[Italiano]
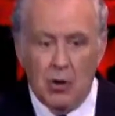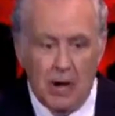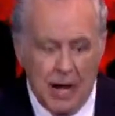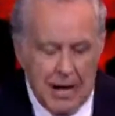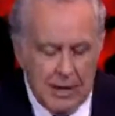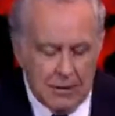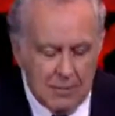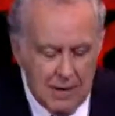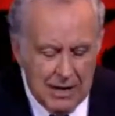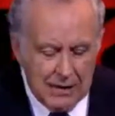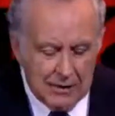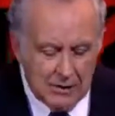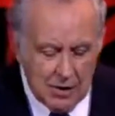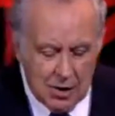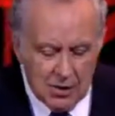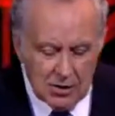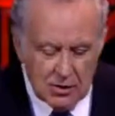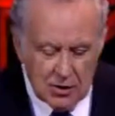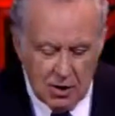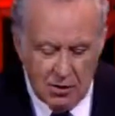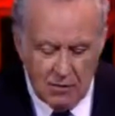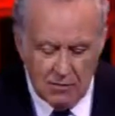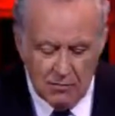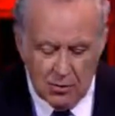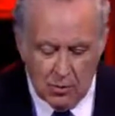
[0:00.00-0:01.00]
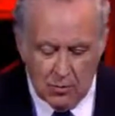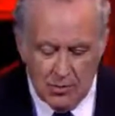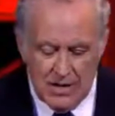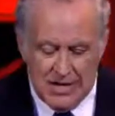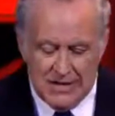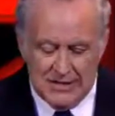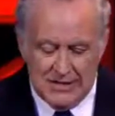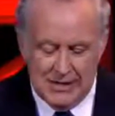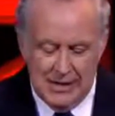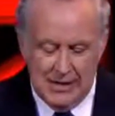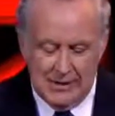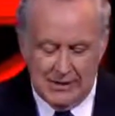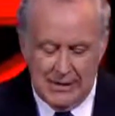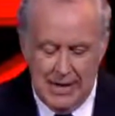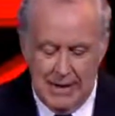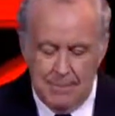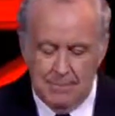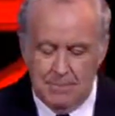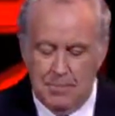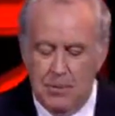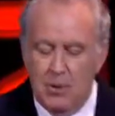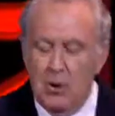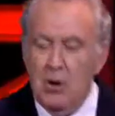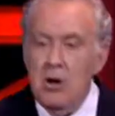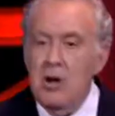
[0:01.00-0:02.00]
E quando lo trovano questi il
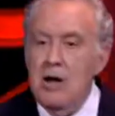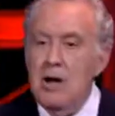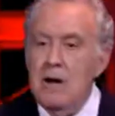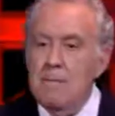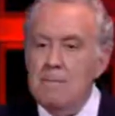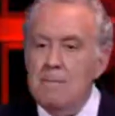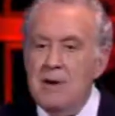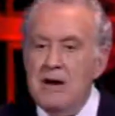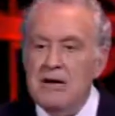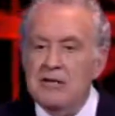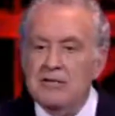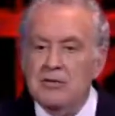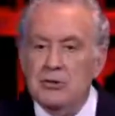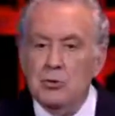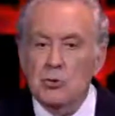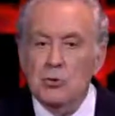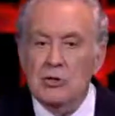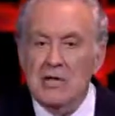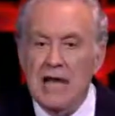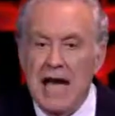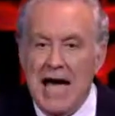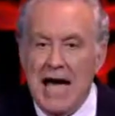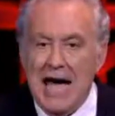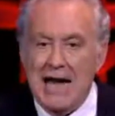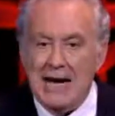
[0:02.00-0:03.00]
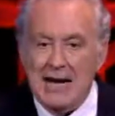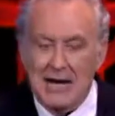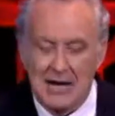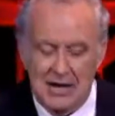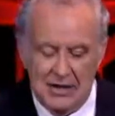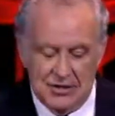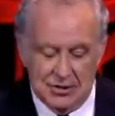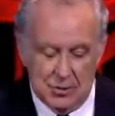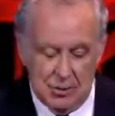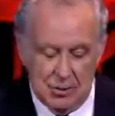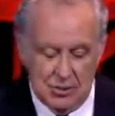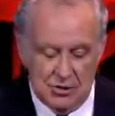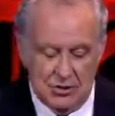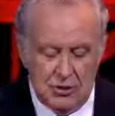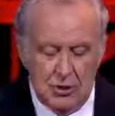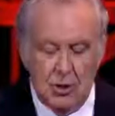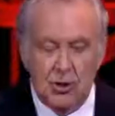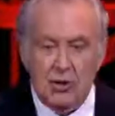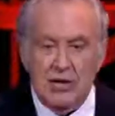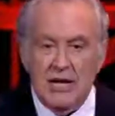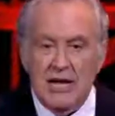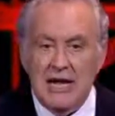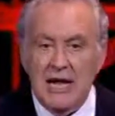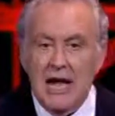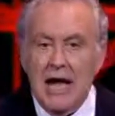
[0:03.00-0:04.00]
tempo per studiare le
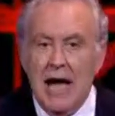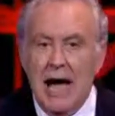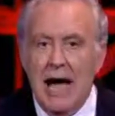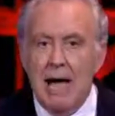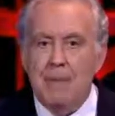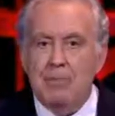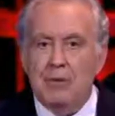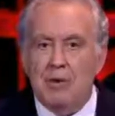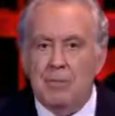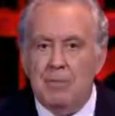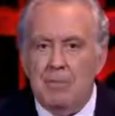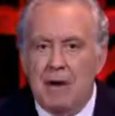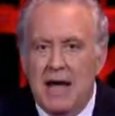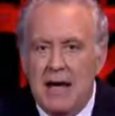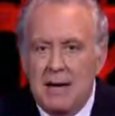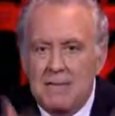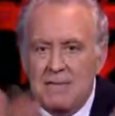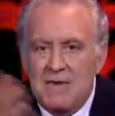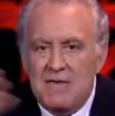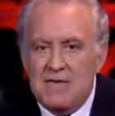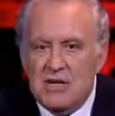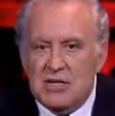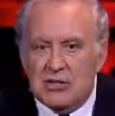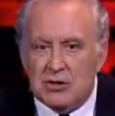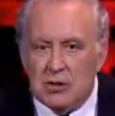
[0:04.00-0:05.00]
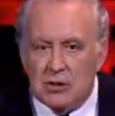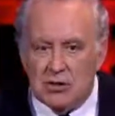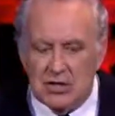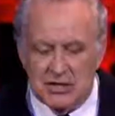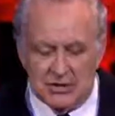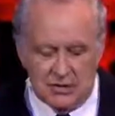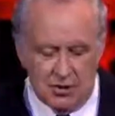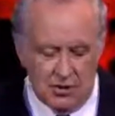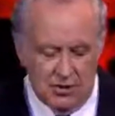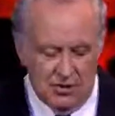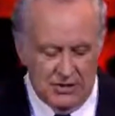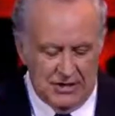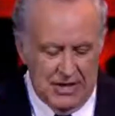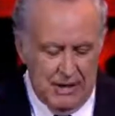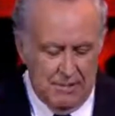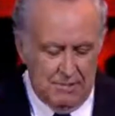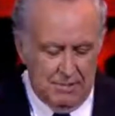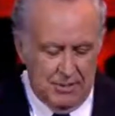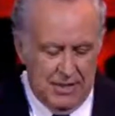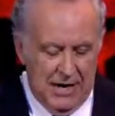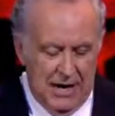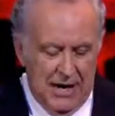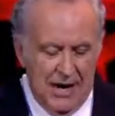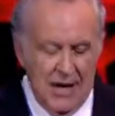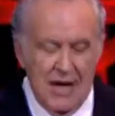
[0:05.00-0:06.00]
soluzioni ai problemi, visto che sono
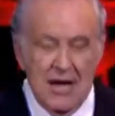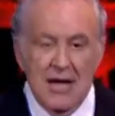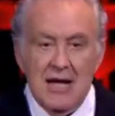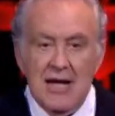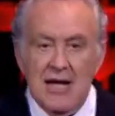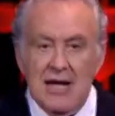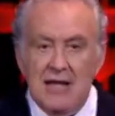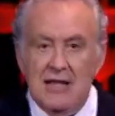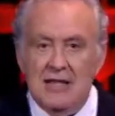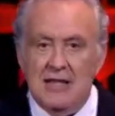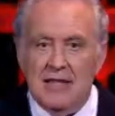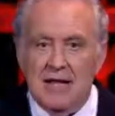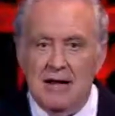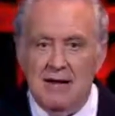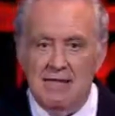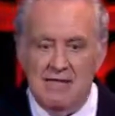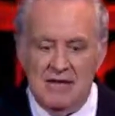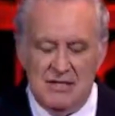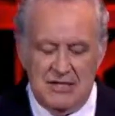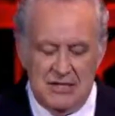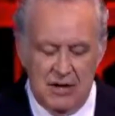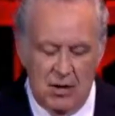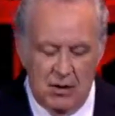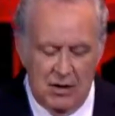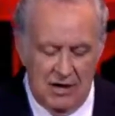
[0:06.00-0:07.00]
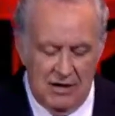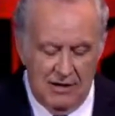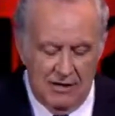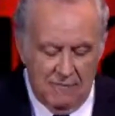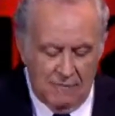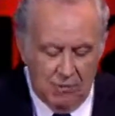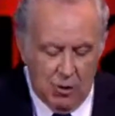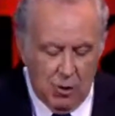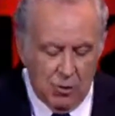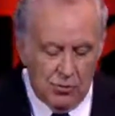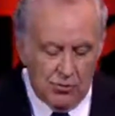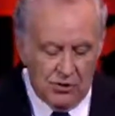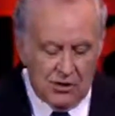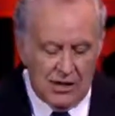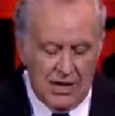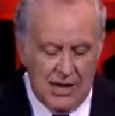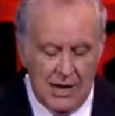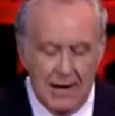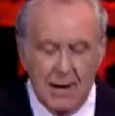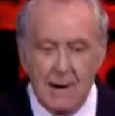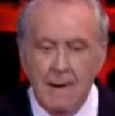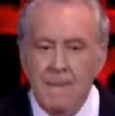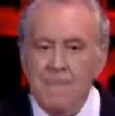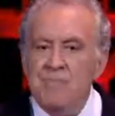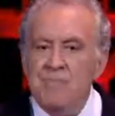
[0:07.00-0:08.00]
sempre in televisione, di fronte
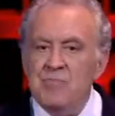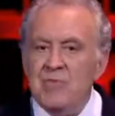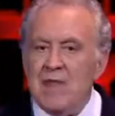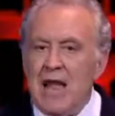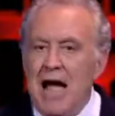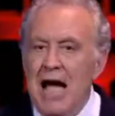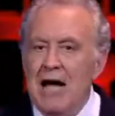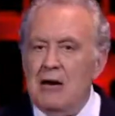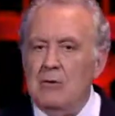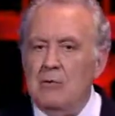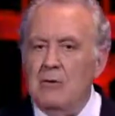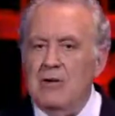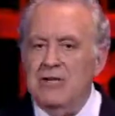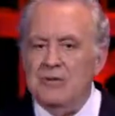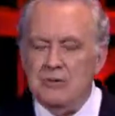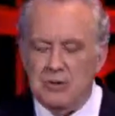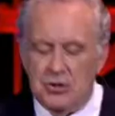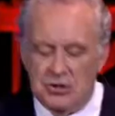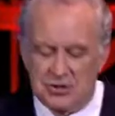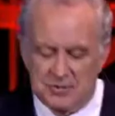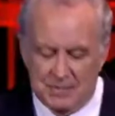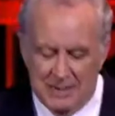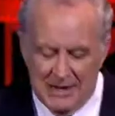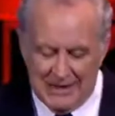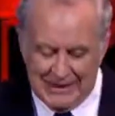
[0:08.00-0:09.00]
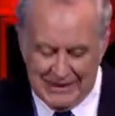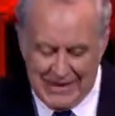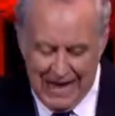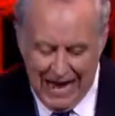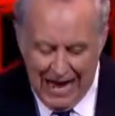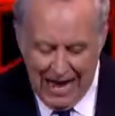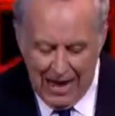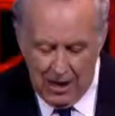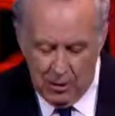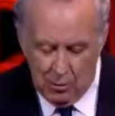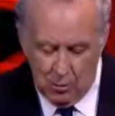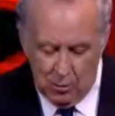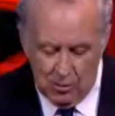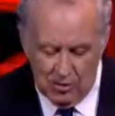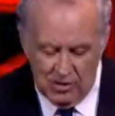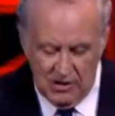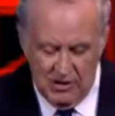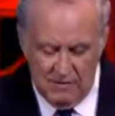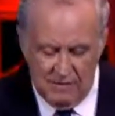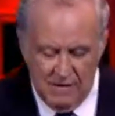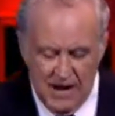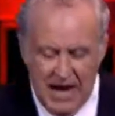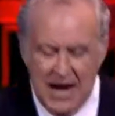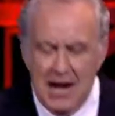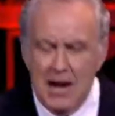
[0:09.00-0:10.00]
a questo spettacolo di
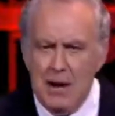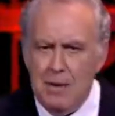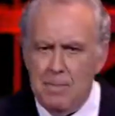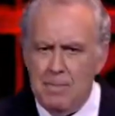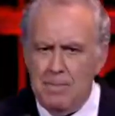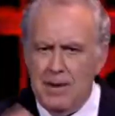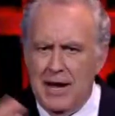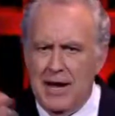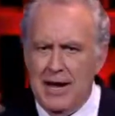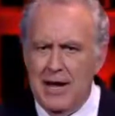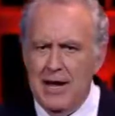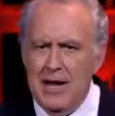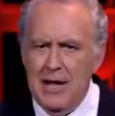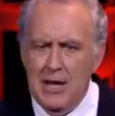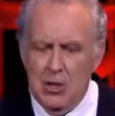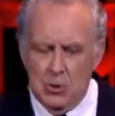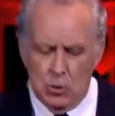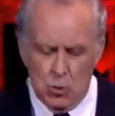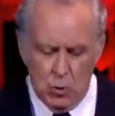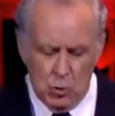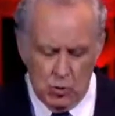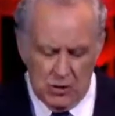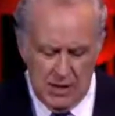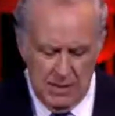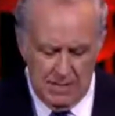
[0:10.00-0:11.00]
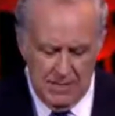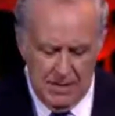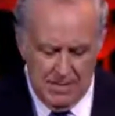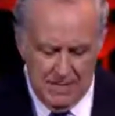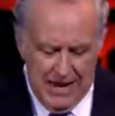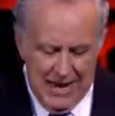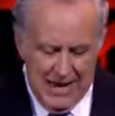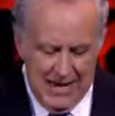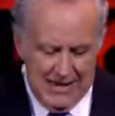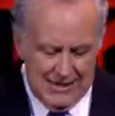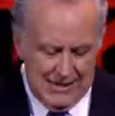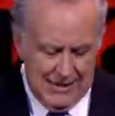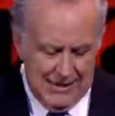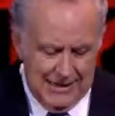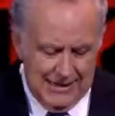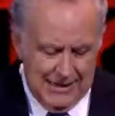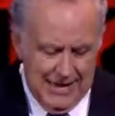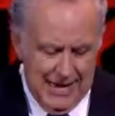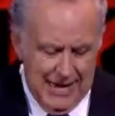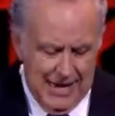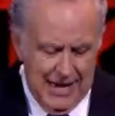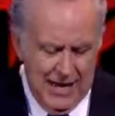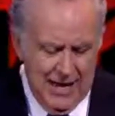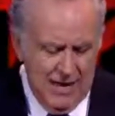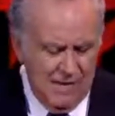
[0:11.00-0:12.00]
felpe, tute
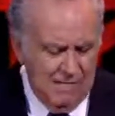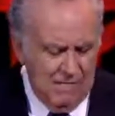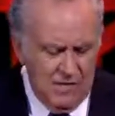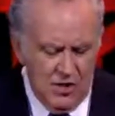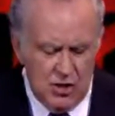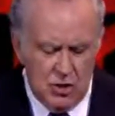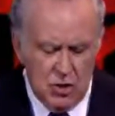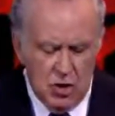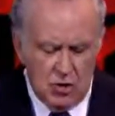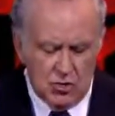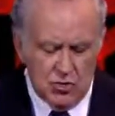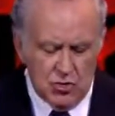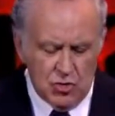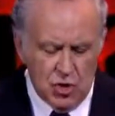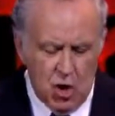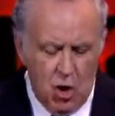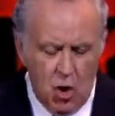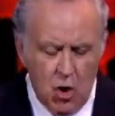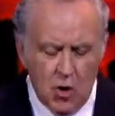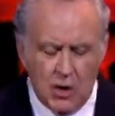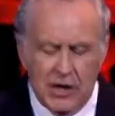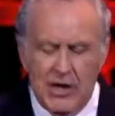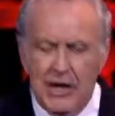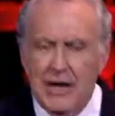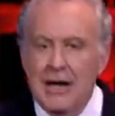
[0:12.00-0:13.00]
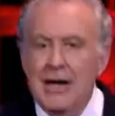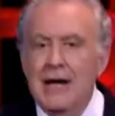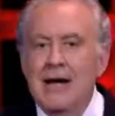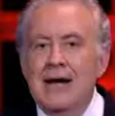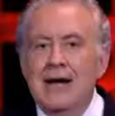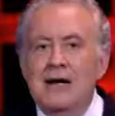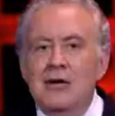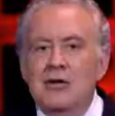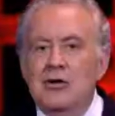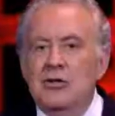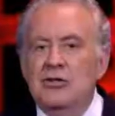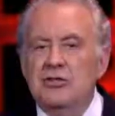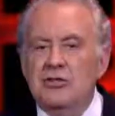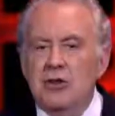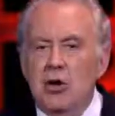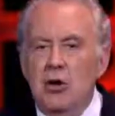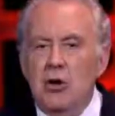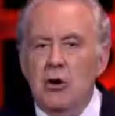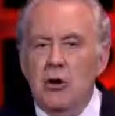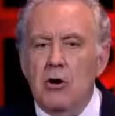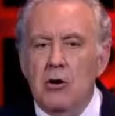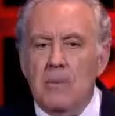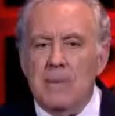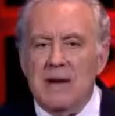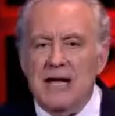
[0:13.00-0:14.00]
mimetiche, videogiochi, non
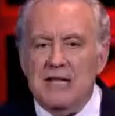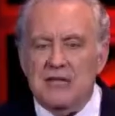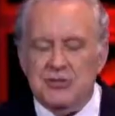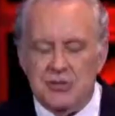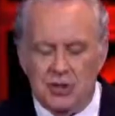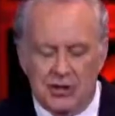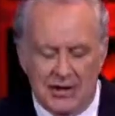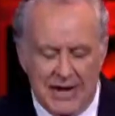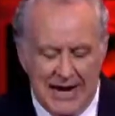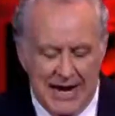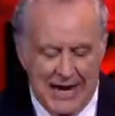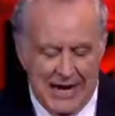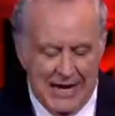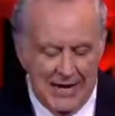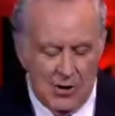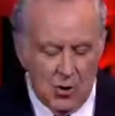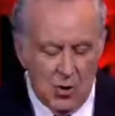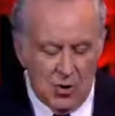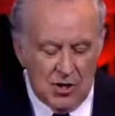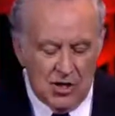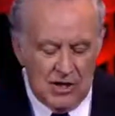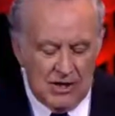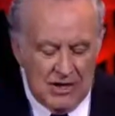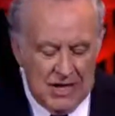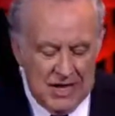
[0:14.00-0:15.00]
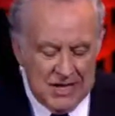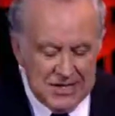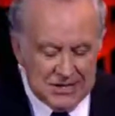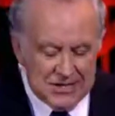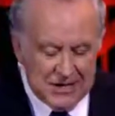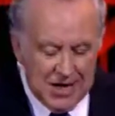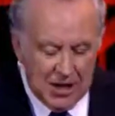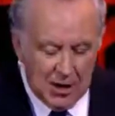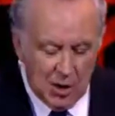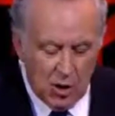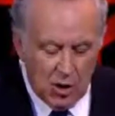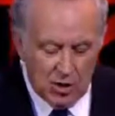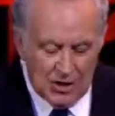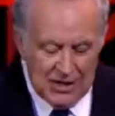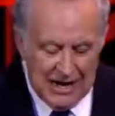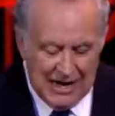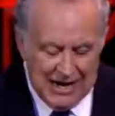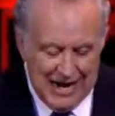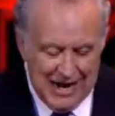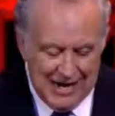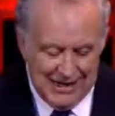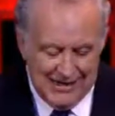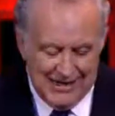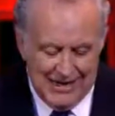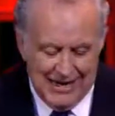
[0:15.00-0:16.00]
solo io penso che inorridiscano
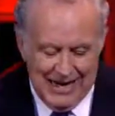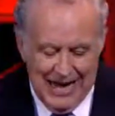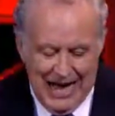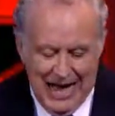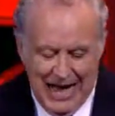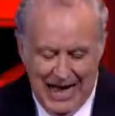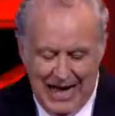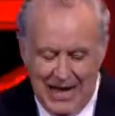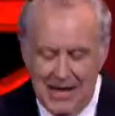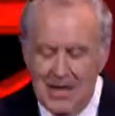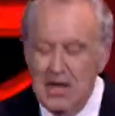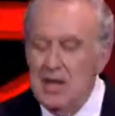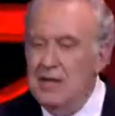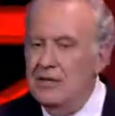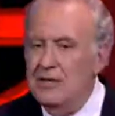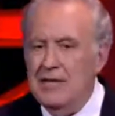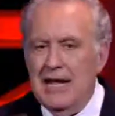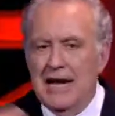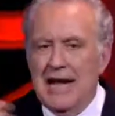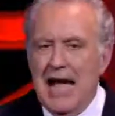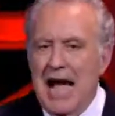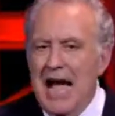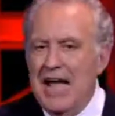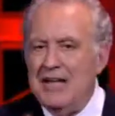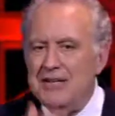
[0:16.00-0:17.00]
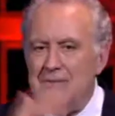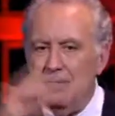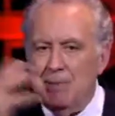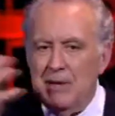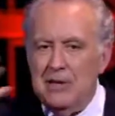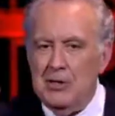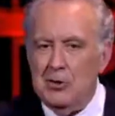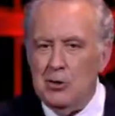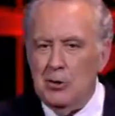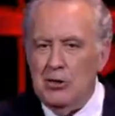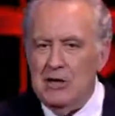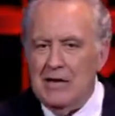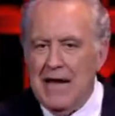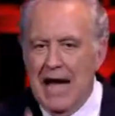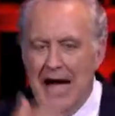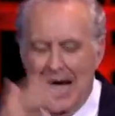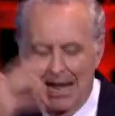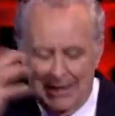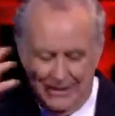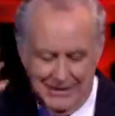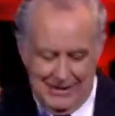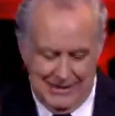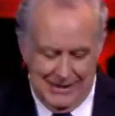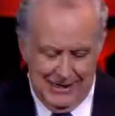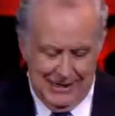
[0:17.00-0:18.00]
dall'aldilà De Gasperi,
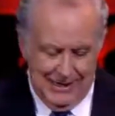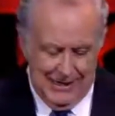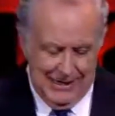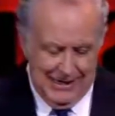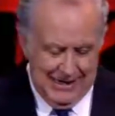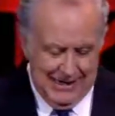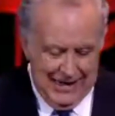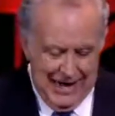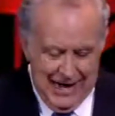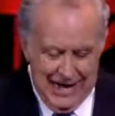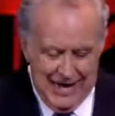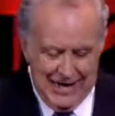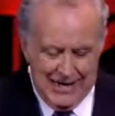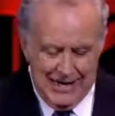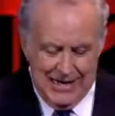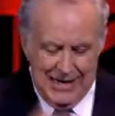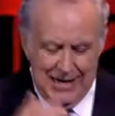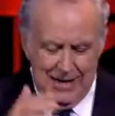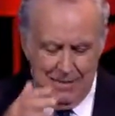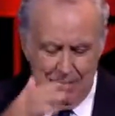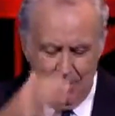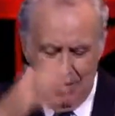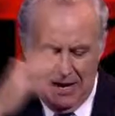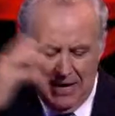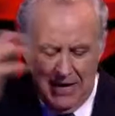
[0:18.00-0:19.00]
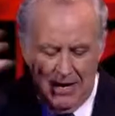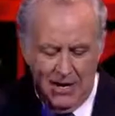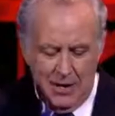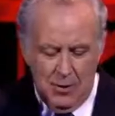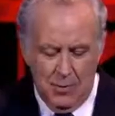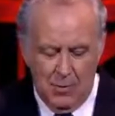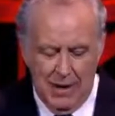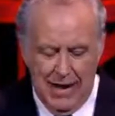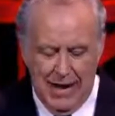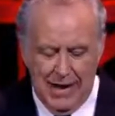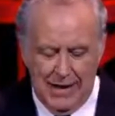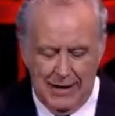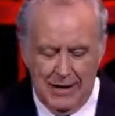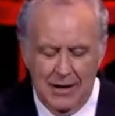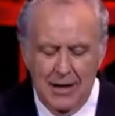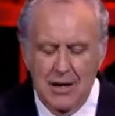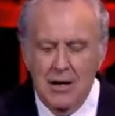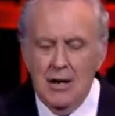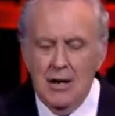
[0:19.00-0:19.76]
Togliatti, Nenni, Berlinguer,